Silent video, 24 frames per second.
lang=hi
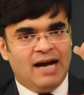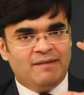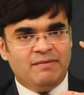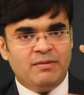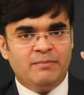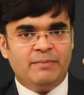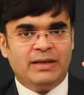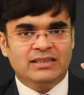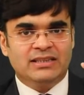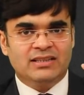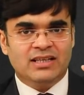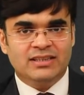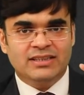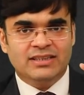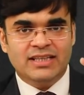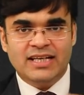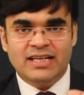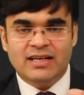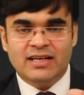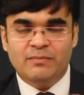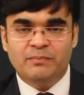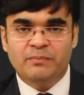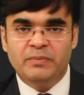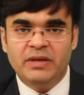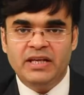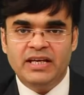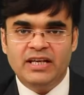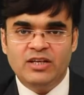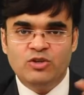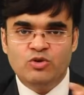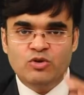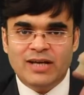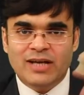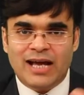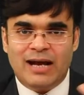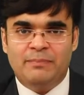अब हम बात करते हैं कंपनी
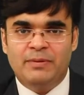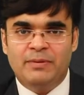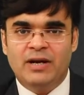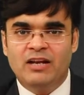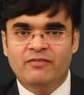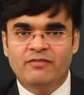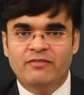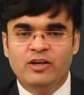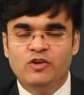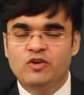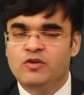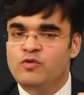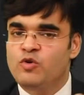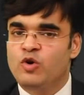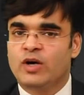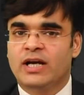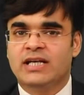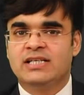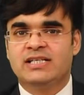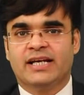की जो कैपिटल वैल्यू है वो